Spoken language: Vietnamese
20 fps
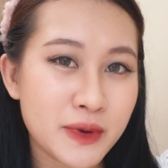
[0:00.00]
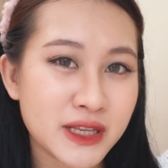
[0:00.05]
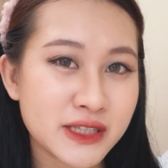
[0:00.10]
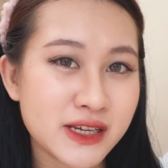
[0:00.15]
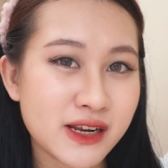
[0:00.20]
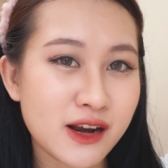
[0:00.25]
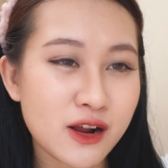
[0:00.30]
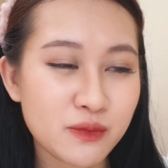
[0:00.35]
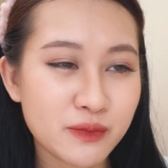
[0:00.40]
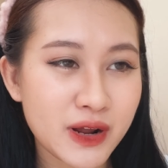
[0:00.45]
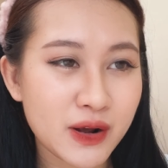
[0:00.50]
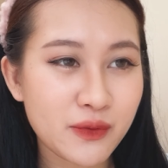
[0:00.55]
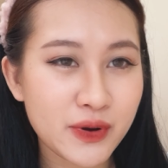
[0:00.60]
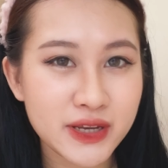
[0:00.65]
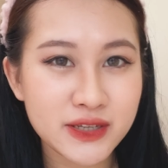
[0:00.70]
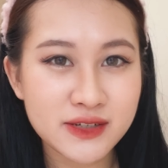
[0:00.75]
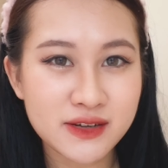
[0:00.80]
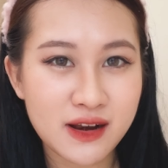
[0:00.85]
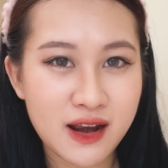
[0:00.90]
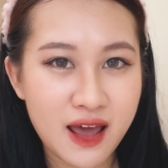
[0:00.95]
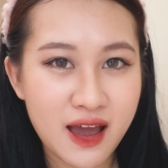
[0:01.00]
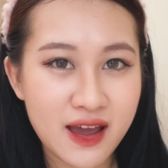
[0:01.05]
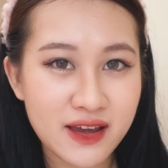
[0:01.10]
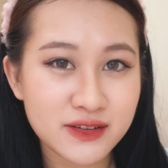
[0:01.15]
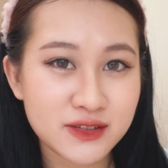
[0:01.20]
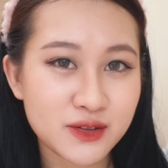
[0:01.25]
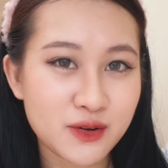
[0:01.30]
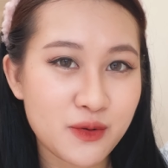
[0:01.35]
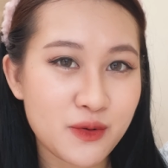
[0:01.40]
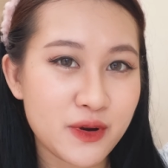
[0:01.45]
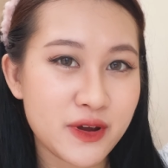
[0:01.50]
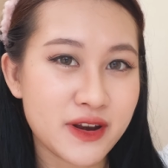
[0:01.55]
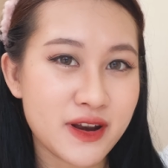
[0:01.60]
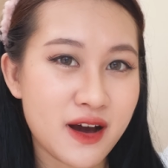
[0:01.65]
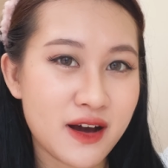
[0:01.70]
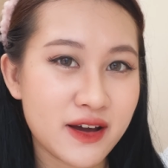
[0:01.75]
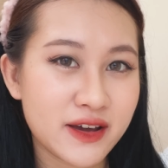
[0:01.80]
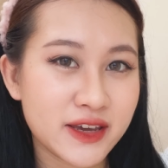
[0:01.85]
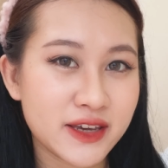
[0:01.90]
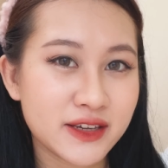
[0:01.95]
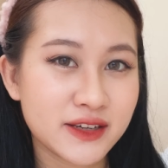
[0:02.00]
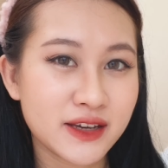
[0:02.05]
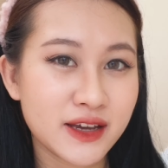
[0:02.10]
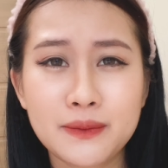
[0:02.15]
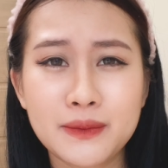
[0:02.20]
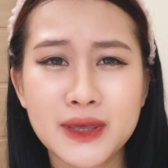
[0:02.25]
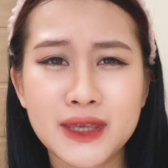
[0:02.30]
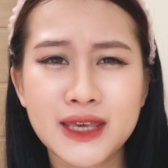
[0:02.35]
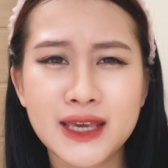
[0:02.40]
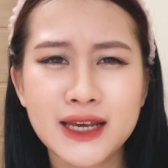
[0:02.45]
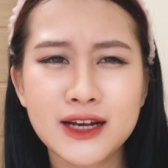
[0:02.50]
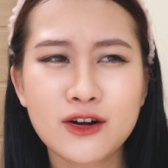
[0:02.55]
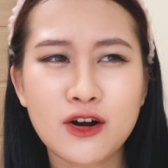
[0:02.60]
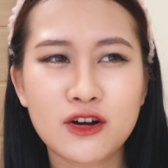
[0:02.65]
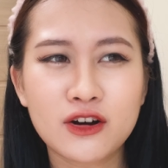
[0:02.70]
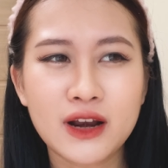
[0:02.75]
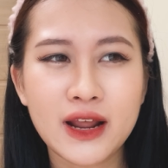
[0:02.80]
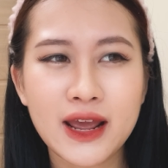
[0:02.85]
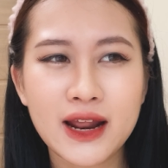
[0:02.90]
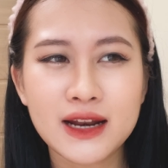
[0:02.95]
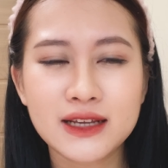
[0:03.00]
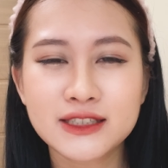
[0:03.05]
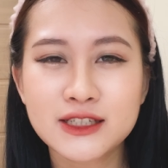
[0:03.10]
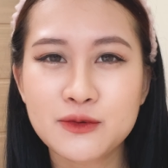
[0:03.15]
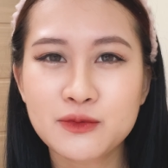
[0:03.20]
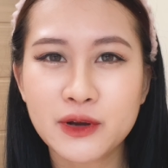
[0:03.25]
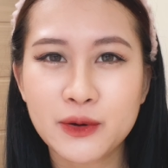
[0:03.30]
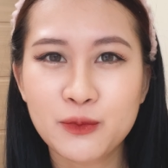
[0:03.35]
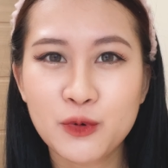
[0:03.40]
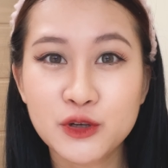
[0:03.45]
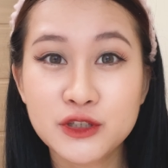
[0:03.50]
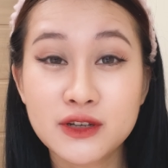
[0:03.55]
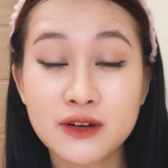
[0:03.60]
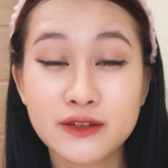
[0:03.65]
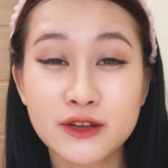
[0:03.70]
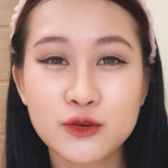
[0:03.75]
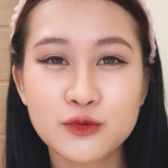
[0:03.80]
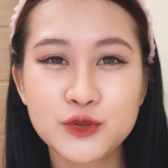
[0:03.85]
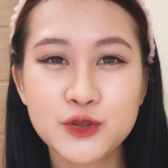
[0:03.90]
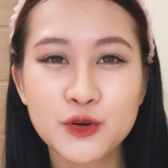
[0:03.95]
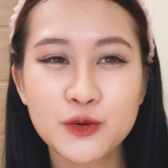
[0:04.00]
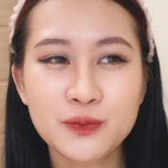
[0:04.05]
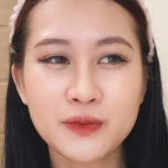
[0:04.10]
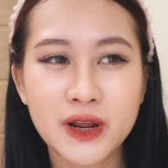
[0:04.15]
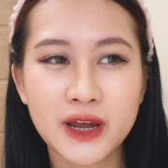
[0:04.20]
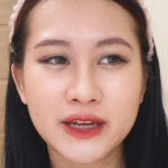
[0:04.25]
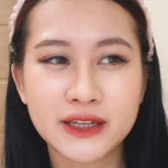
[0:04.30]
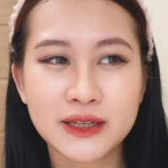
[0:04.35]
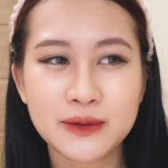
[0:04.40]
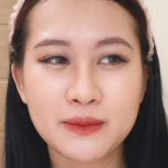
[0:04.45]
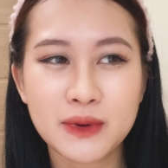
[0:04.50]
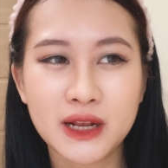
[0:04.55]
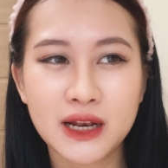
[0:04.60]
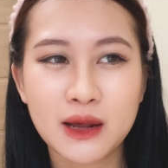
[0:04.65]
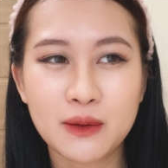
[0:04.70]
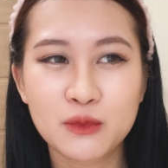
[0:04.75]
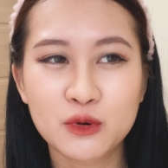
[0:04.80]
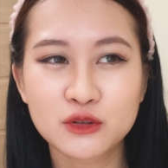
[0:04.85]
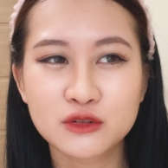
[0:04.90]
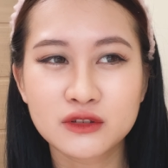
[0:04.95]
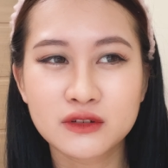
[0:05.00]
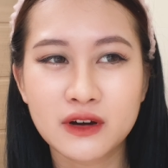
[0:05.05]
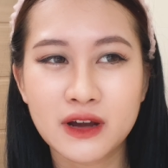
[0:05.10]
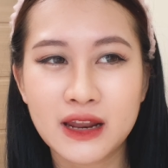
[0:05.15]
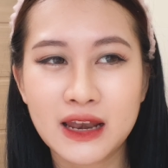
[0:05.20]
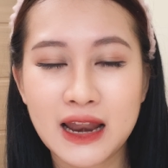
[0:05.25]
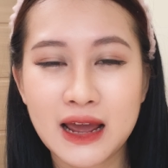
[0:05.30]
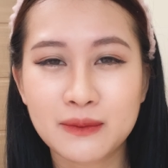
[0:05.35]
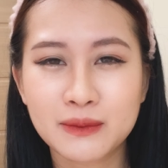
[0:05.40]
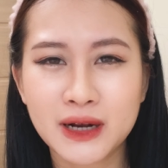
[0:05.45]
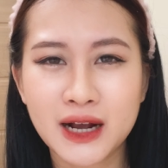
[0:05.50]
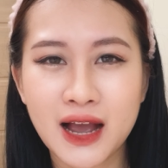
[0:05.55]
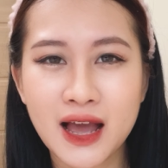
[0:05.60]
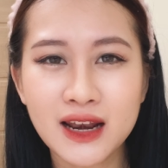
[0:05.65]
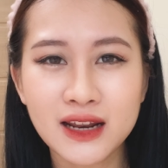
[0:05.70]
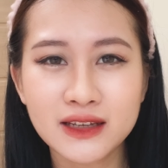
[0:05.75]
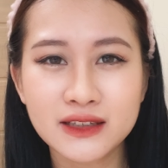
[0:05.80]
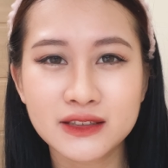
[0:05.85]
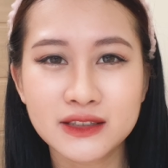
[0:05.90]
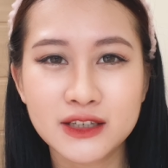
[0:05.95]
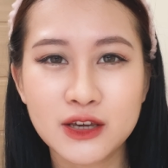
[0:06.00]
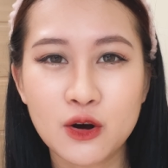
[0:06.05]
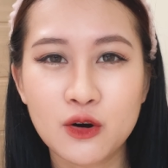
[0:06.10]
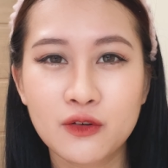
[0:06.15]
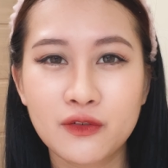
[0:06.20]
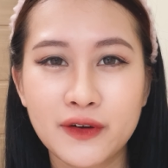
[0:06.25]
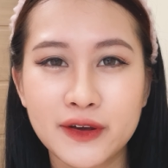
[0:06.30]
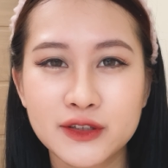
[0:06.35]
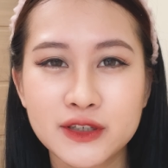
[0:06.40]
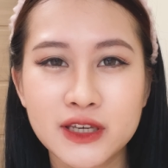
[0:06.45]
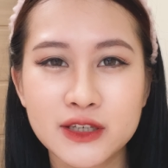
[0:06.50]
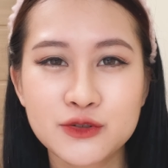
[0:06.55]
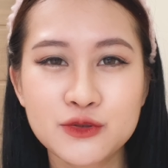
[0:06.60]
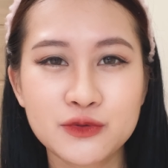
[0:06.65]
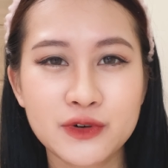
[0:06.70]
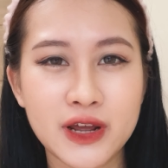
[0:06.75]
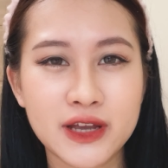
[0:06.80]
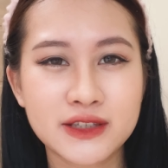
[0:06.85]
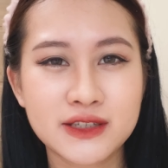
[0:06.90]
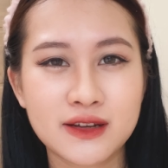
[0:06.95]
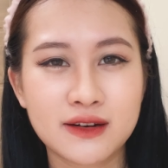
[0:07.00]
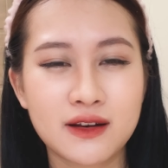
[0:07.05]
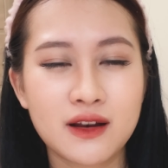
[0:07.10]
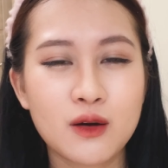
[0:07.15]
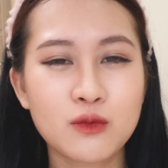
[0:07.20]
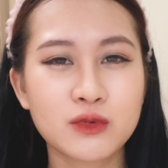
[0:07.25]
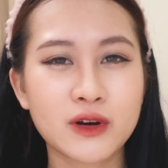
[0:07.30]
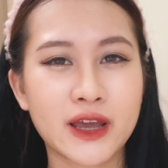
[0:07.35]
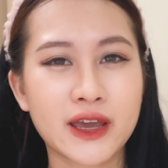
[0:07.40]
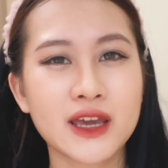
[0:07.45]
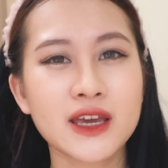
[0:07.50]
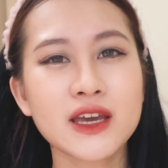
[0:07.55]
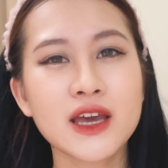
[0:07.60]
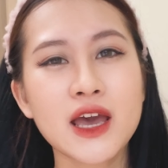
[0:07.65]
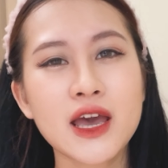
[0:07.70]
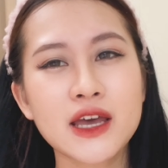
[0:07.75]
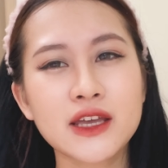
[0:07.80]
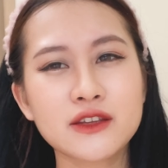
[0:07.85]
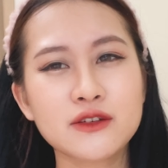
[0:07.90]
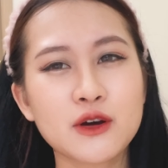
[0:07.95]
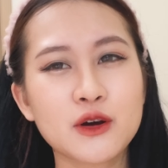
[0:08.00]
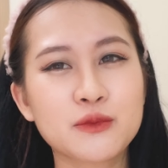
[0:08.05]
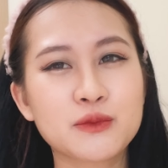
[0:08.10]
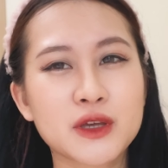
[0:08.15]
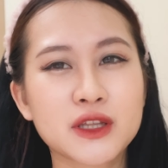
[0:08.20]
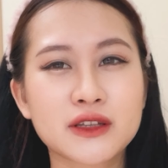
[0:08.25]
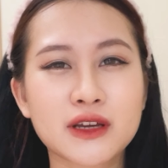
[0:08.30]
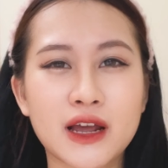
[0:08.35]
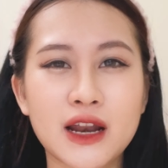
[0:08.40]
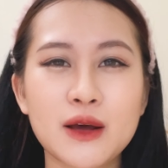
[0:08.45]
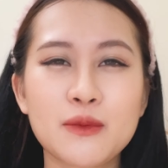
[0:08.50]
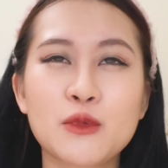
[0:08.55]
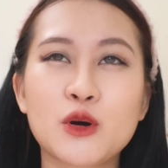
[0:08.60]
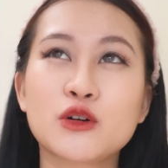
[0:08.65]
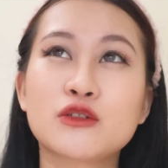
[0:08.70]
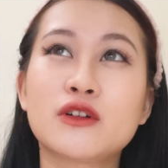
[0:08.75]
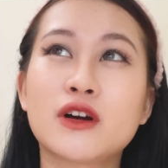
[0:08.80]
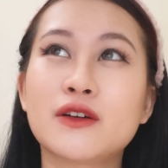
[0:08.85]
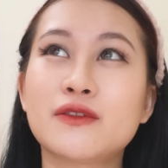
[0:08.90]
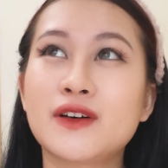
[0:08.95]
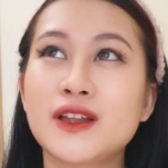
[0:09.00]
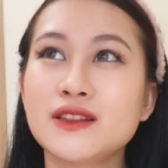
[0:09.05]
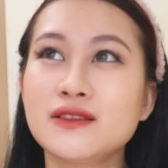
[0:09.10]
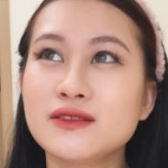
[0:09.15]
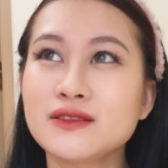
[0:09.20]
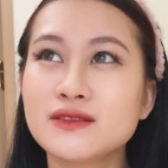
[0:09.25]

mẹ Trần Lông đã quay trở lại rồi đây Mình nghĩ có lẽ là trong cái môi trường Youtube này thì mình là một người làm khá là nhiều về cái chủ đề Trần Lông này ấy. Nhưng mà mình thấy là mọi người vẫn